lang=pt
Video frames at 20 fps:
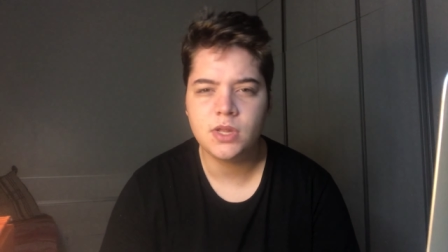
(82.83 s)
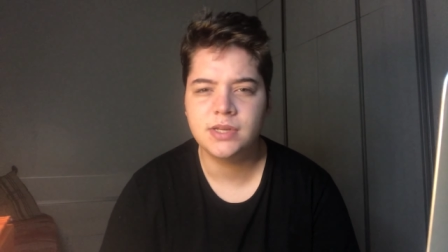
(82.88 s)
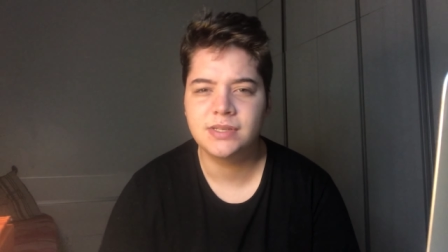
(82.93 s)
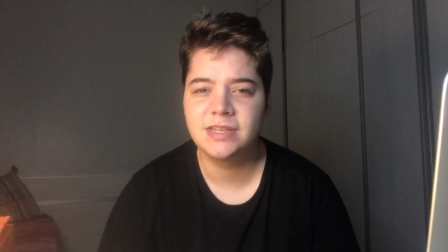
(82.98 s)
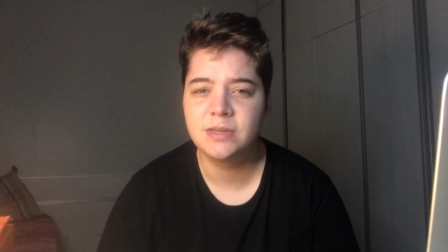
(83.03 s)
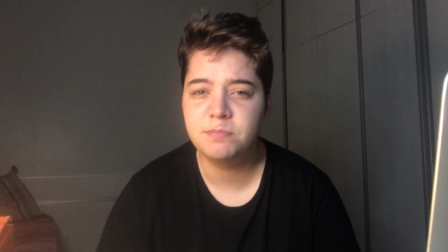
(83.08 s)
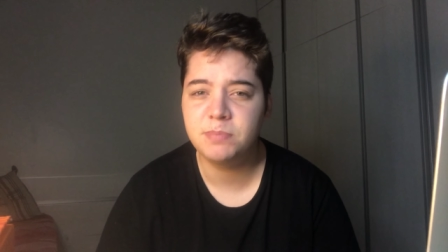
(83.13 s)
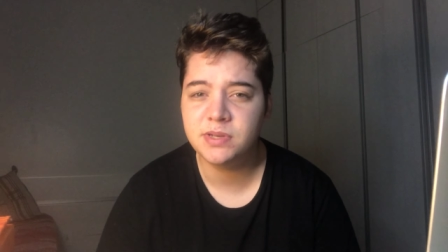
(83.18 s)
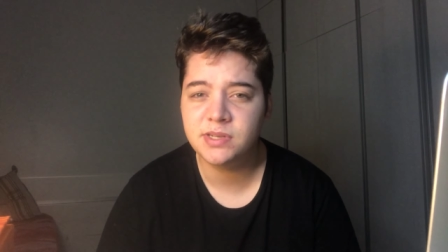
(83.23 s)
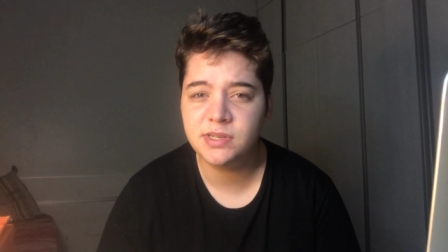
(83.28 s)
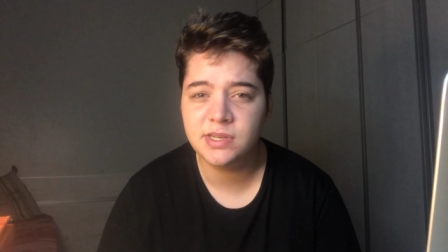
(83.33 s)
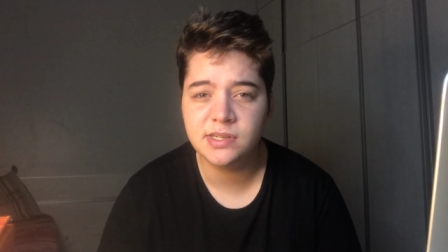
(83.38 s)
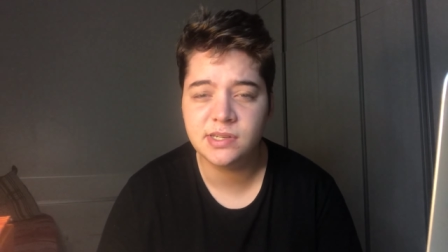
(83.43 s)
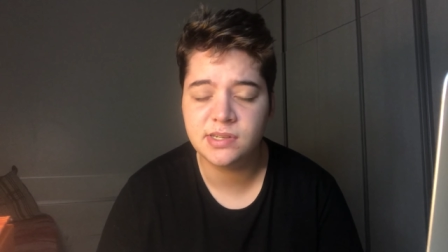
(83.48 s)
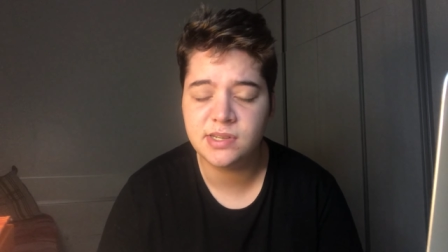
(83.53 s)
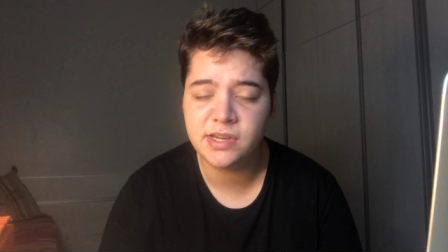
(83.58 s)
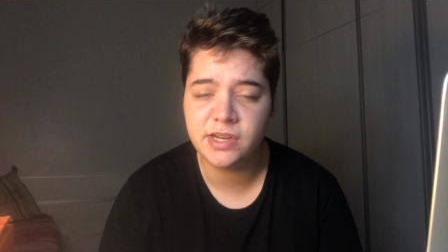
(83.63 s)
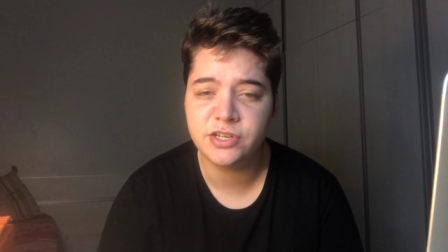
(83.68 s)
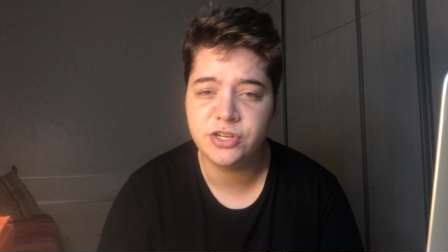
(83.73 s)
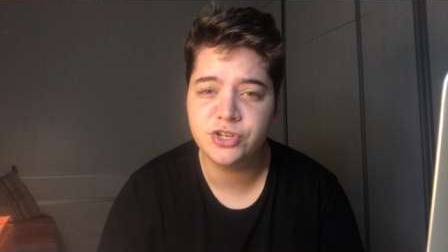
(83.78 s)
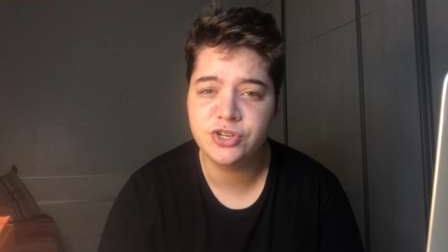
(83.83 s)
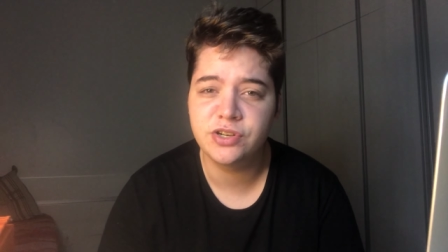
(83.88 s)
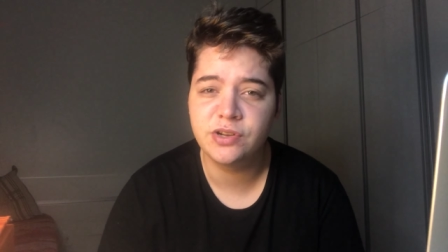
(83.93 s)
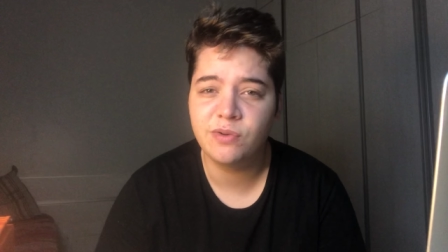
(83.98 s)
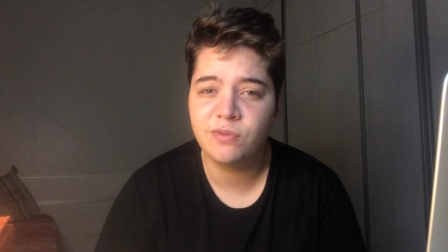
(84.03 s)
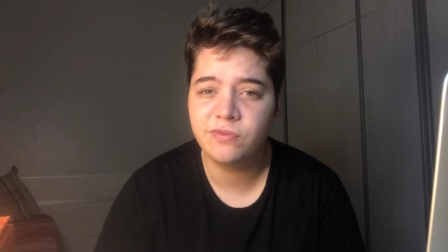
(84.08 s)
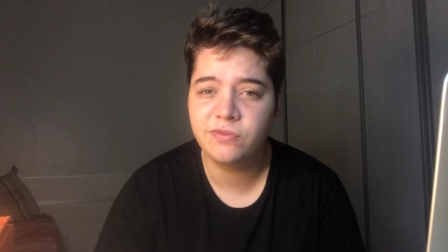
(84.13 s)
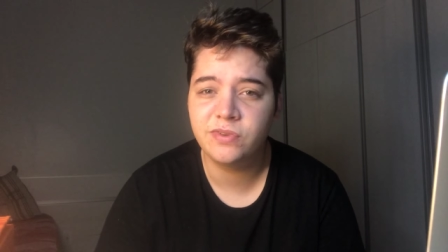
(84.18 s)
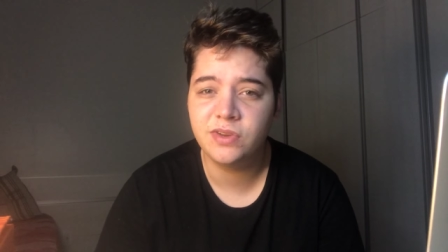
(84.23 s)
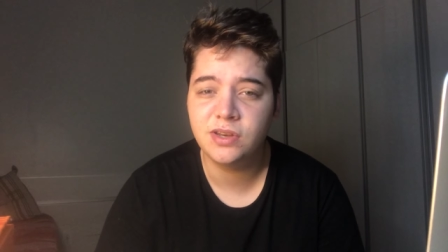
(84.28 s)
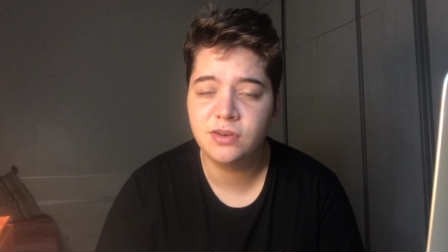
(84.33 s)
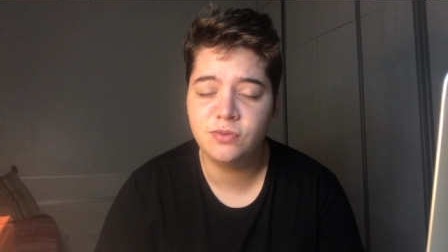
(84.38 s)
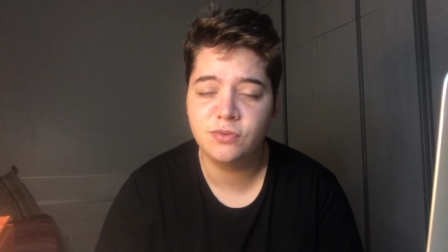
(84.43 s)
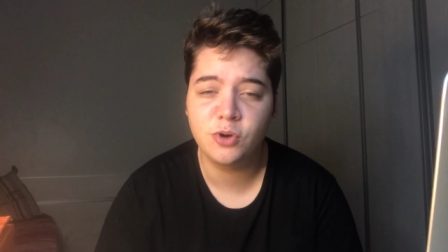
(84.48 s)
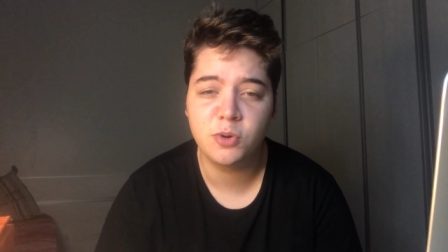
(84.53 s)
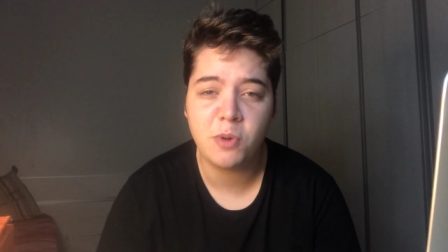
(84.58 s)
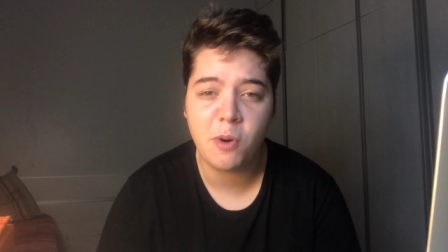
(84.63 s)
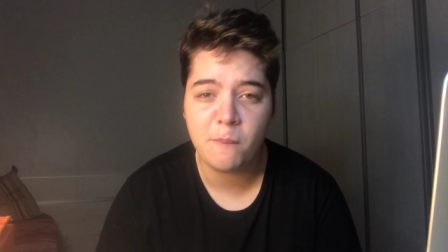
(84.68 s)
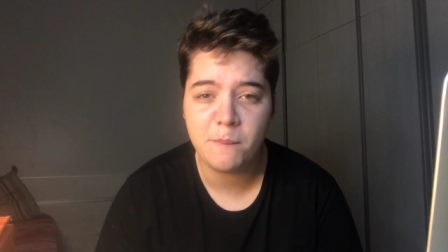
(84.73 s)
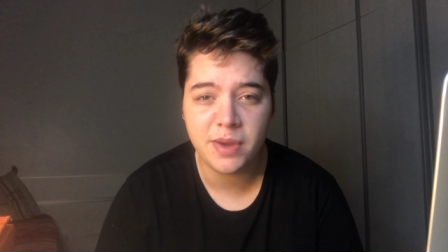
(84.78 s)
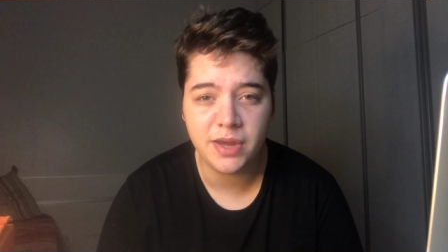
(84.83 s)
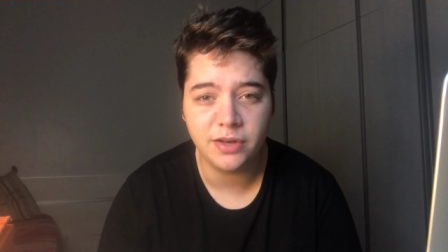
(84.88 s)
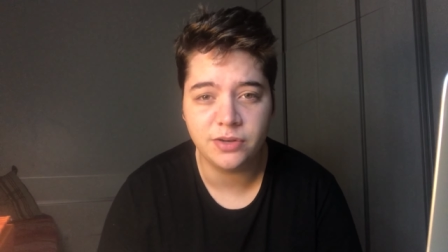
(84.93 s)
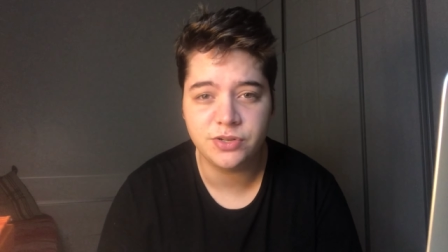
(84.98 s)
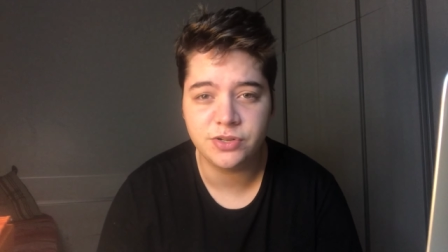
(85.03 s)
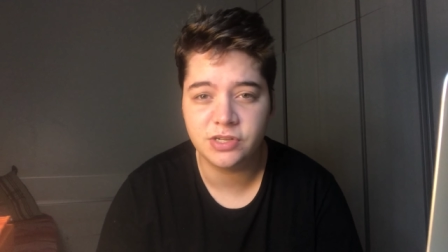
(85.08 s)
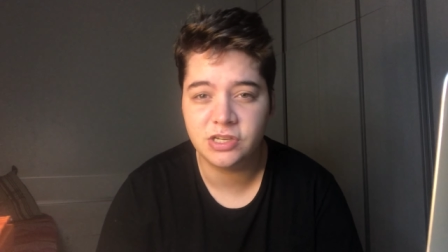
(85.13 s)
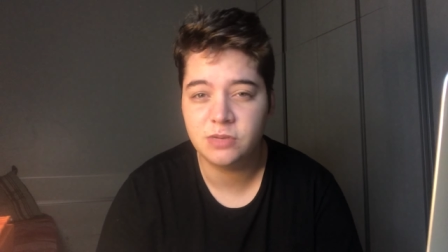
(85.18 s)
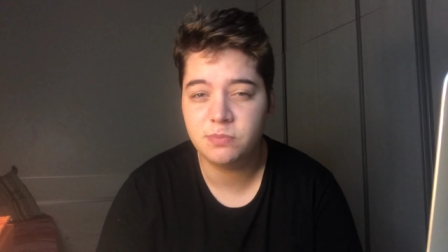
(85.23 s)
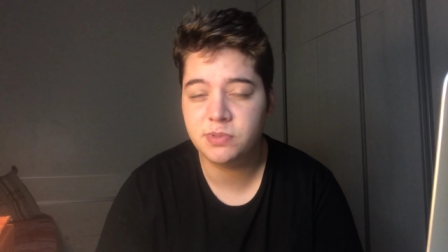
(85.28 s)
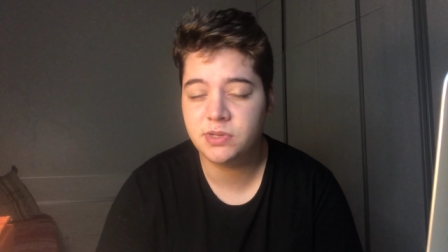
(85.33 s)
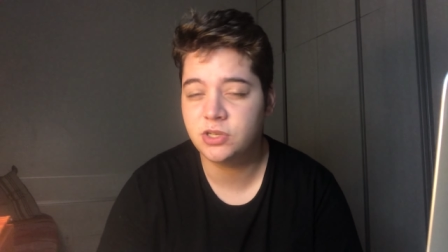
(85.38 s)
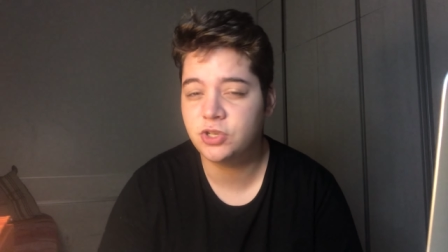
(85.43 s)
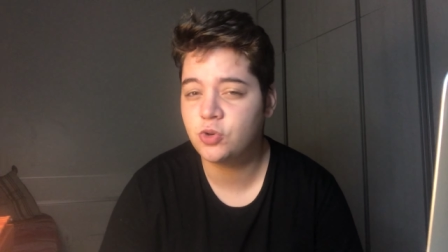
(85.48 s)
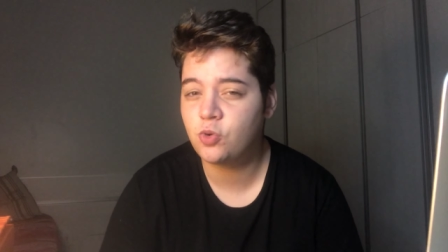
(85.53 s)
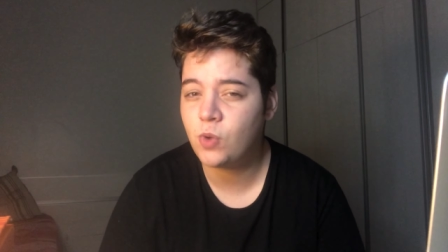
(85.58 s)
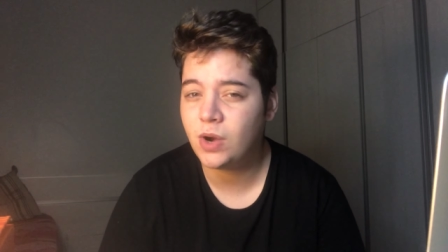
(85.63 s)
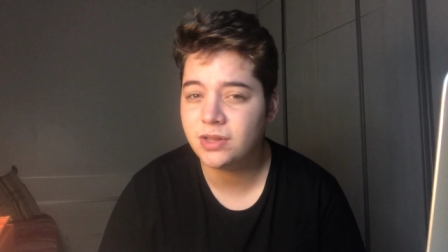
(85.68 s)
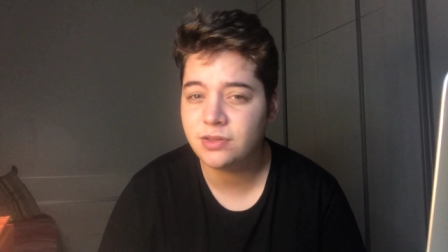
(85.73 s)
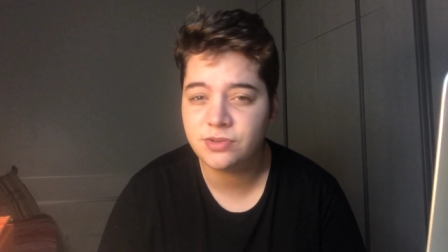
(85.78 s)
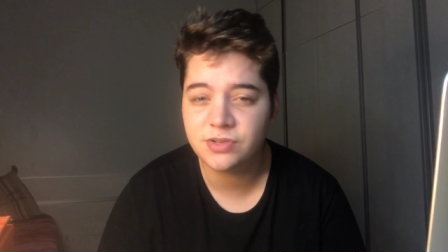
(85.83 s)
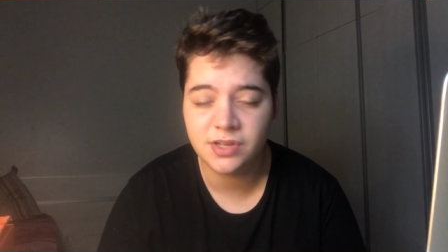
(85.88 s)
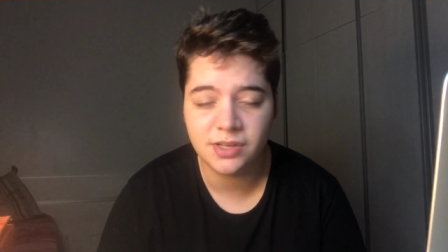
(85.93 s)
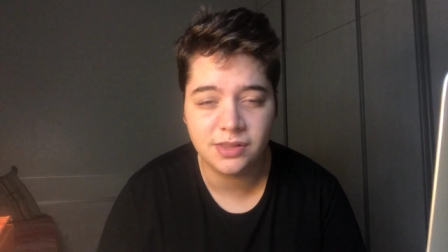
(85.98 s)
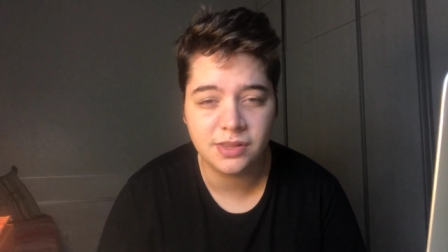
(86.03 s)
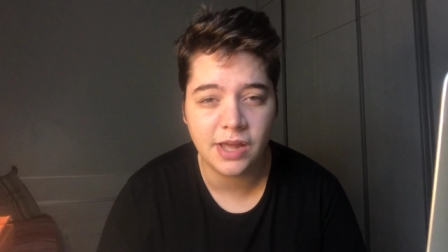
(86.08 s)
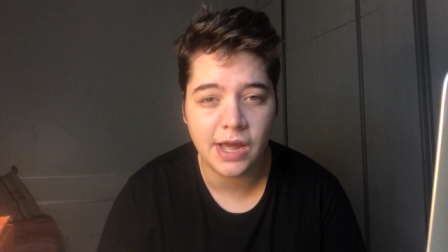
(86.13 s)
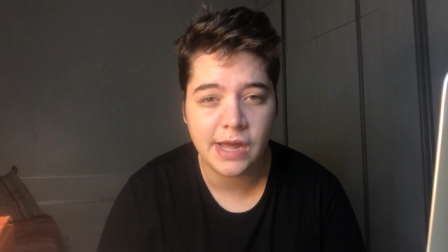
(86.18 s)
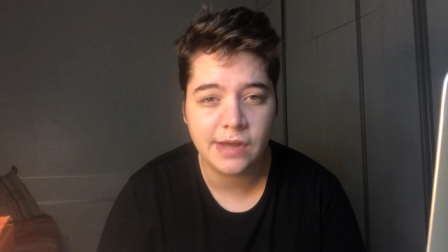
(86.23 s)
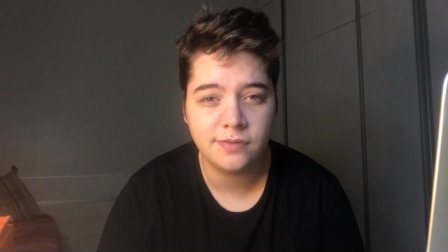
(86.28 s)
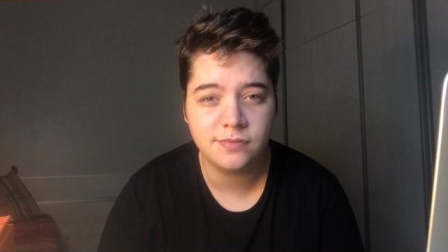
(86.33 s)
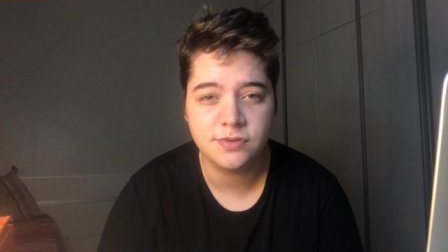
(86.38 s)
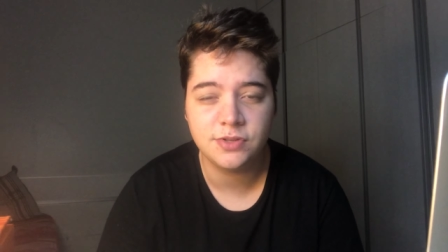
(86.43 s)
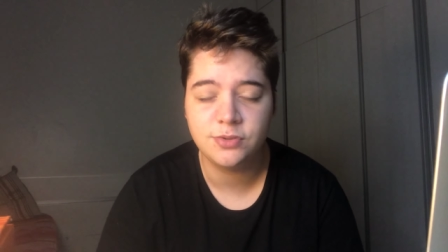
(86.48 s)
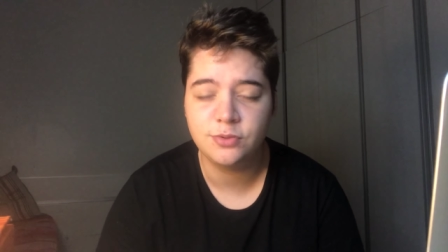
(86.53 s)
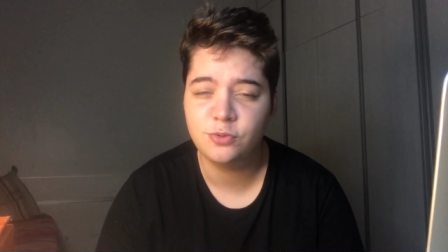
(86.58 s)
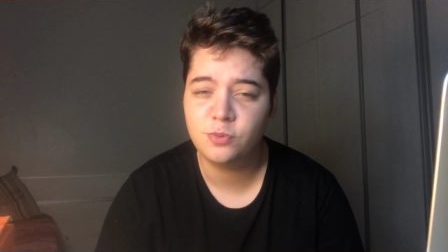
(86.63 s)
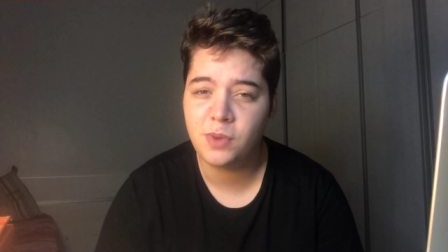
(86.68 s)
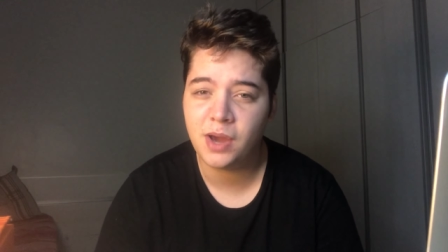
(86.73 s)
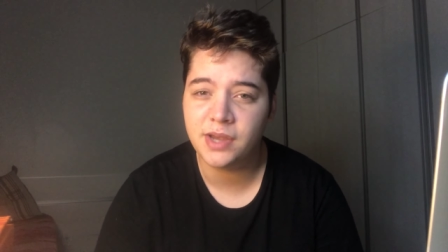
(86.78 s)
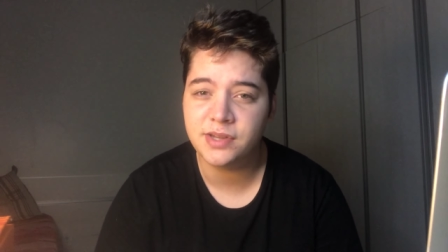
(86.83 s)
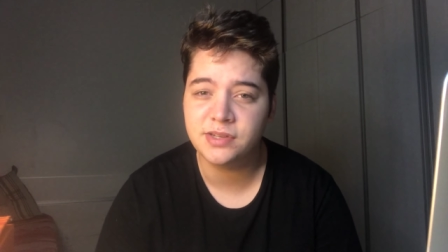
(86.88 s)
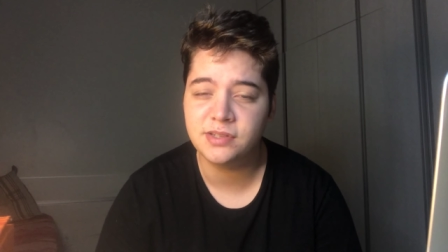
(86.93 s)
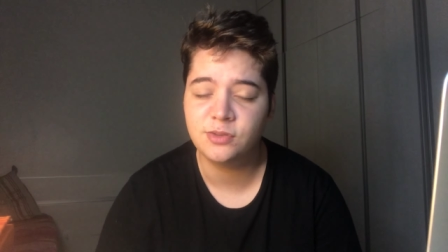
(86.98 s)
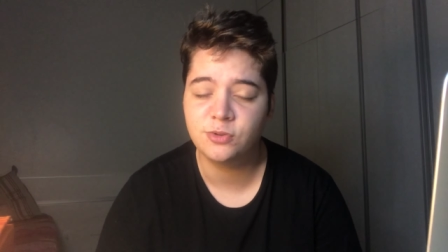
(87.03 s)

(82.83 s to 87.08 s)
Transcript: CPCs assim que a gente não vê normalmente, CPC de 4 centavos e tudo mais.